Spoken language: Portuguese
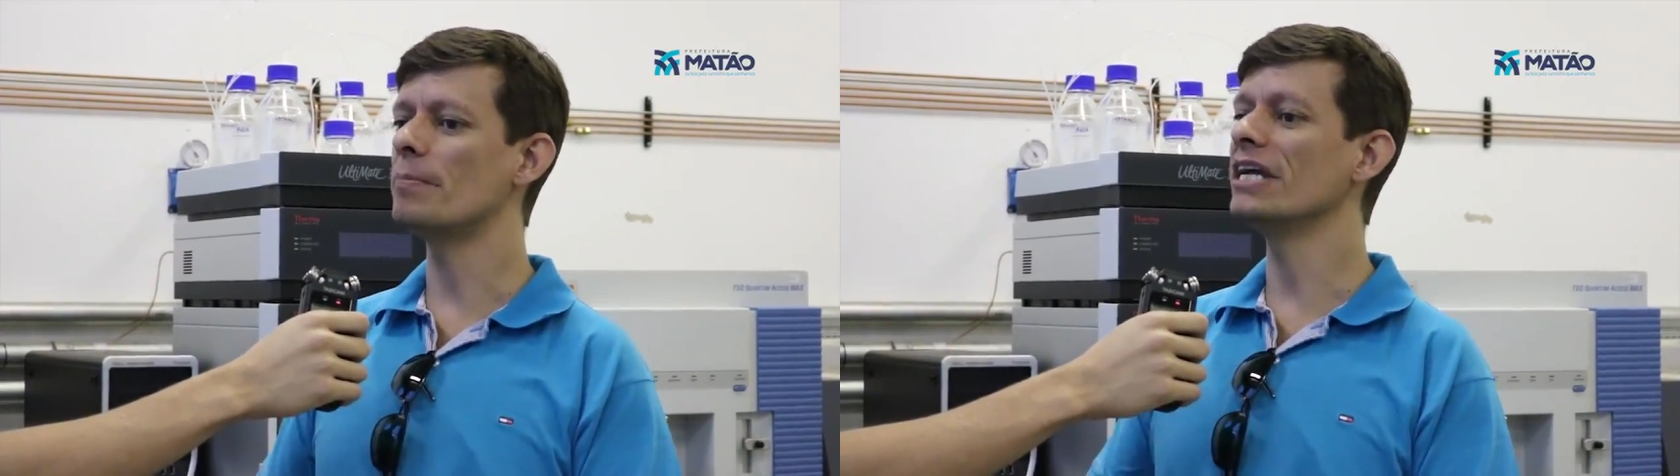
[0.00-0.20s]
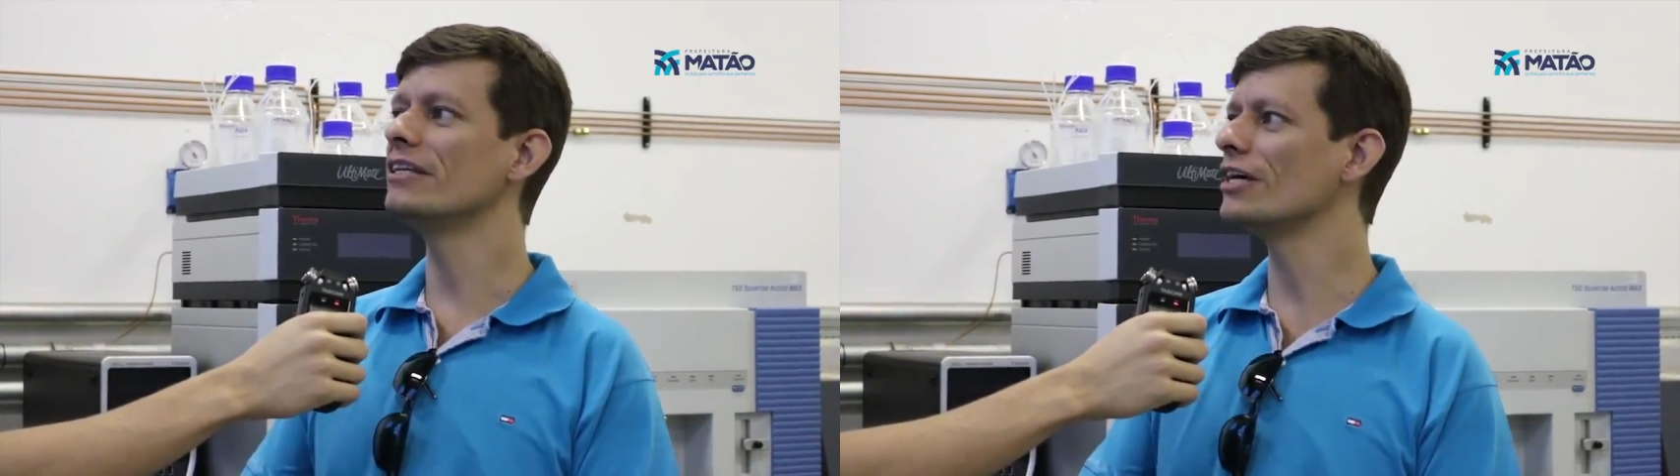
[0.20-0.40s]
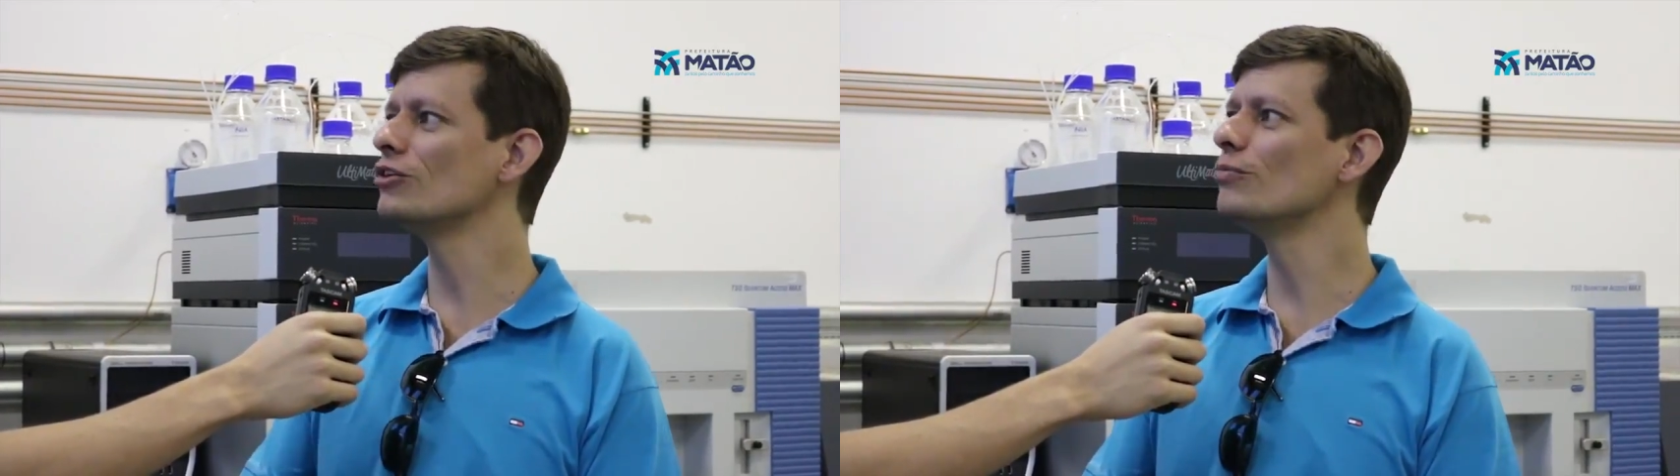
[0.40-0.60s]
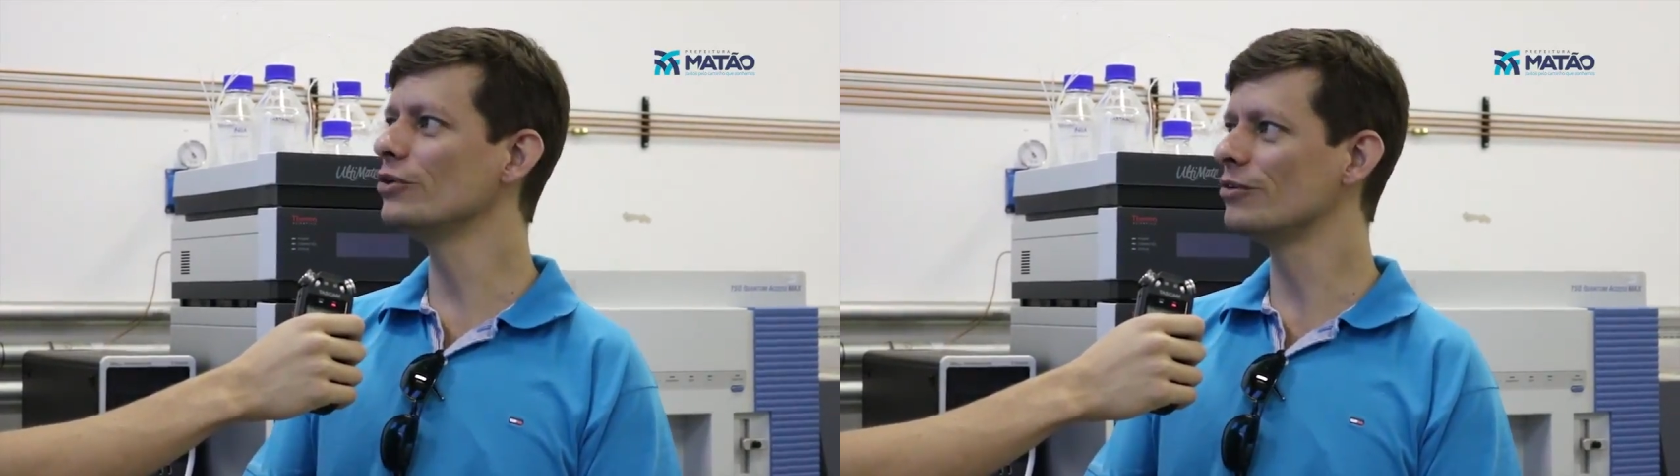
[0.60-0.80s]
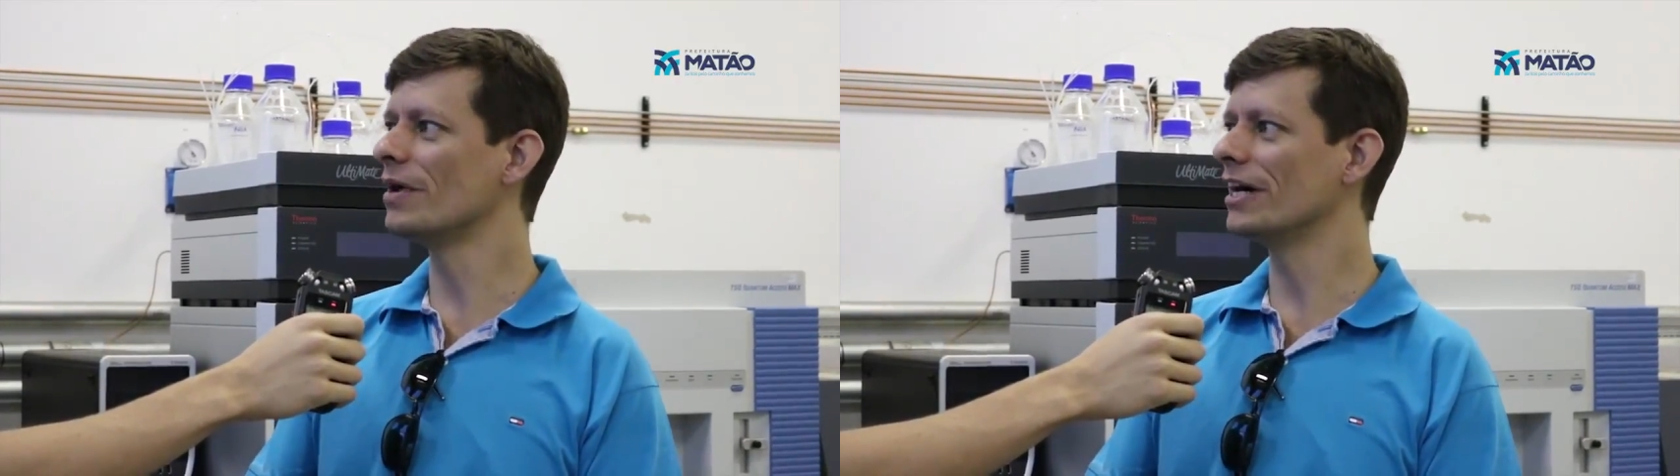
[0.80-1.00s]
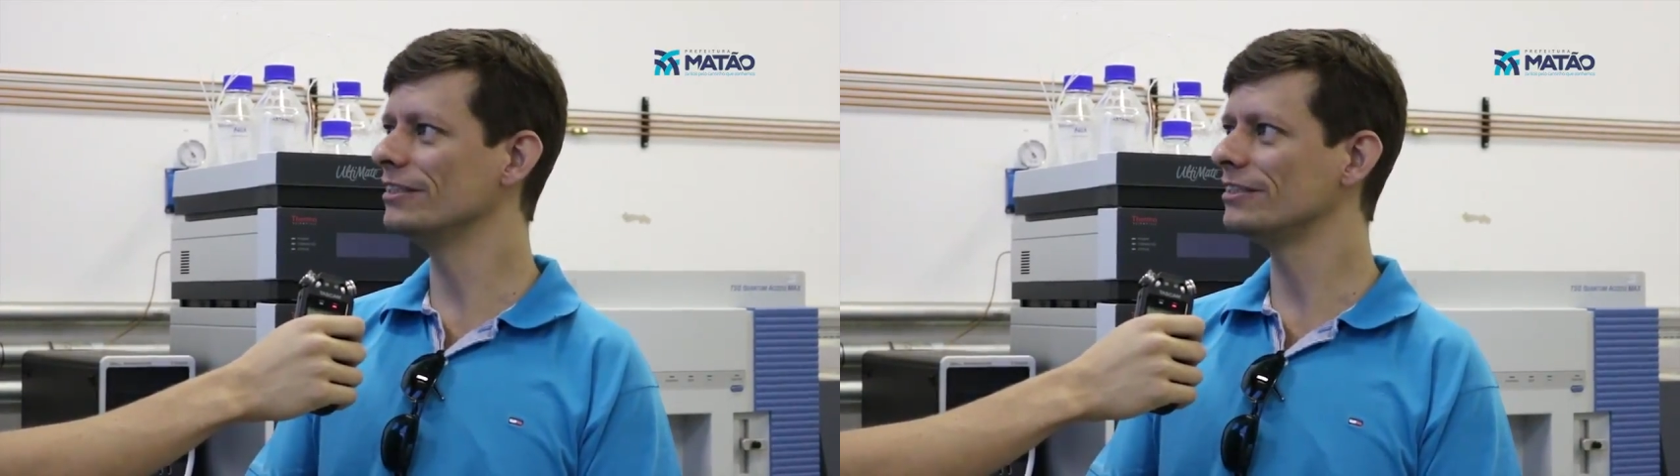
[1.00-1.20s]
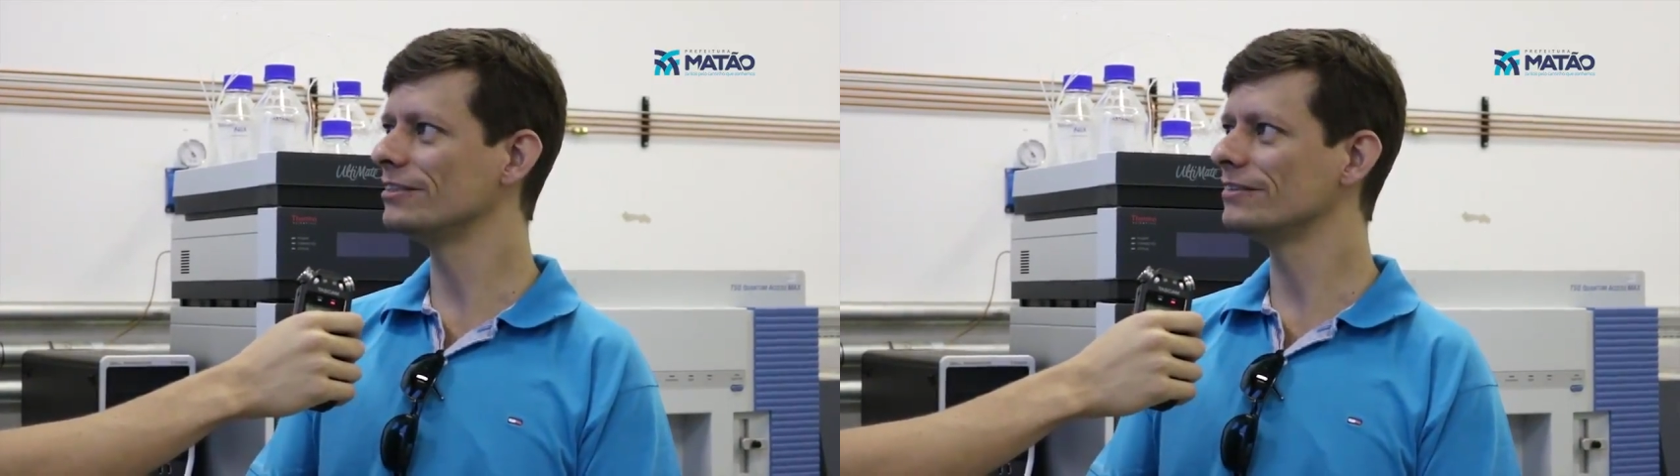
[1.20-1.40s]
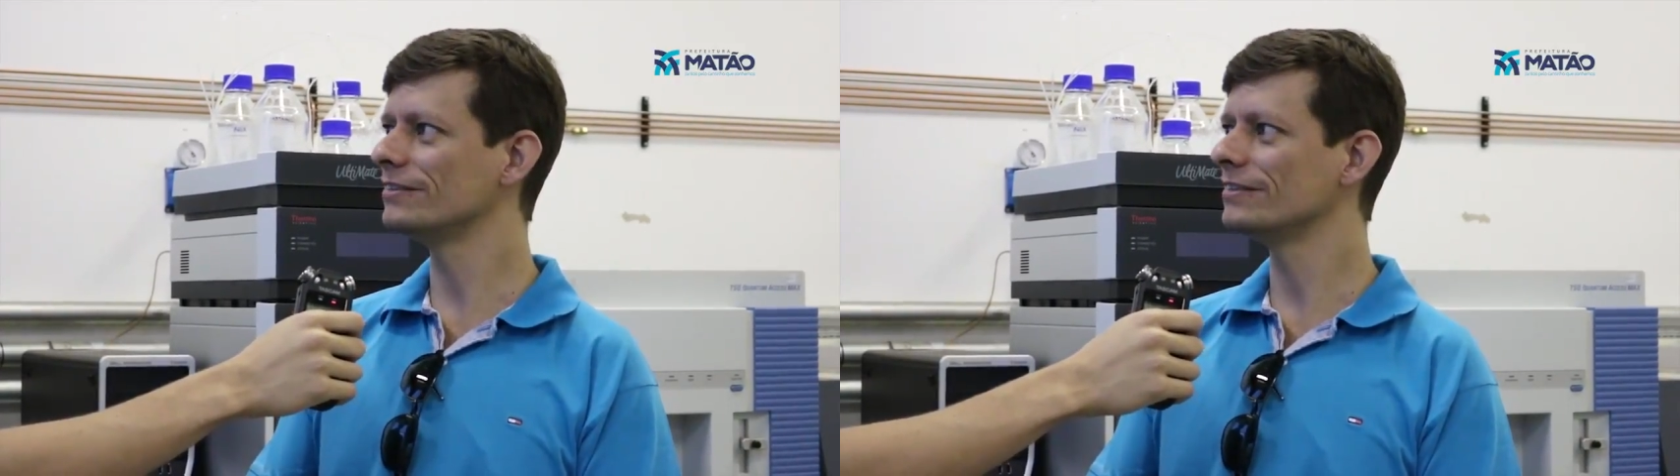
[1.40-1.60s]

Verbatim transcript: aprendendo muito mais.